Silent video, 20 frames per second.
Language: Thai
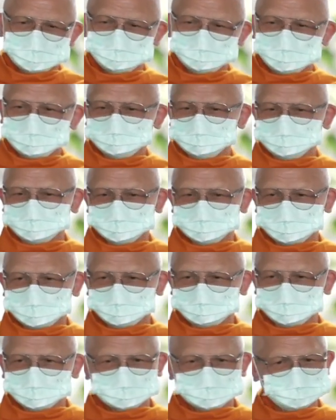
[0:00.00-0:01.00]
มีศีลห้าไม่
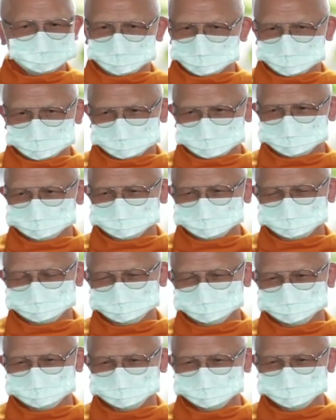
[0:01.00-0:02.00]
ใช่มนุษย์
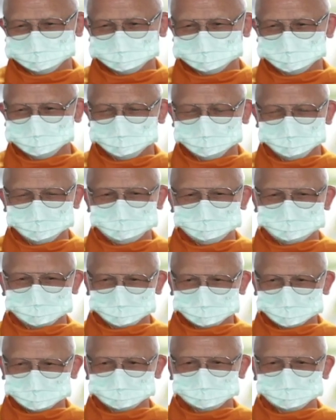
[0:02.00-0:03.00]
มนุษ
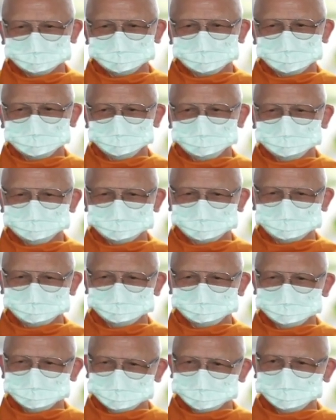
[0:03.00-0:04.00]
ย์เท่านั้นที่จะพึ
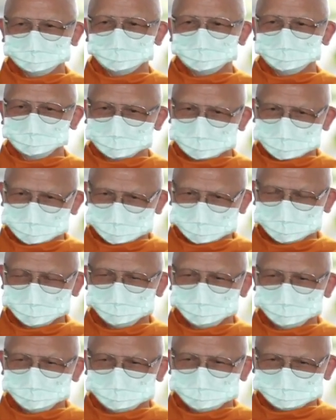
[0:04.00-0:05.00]
งค้นหา
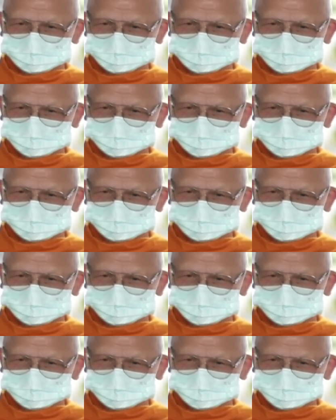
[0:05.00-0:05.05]
ห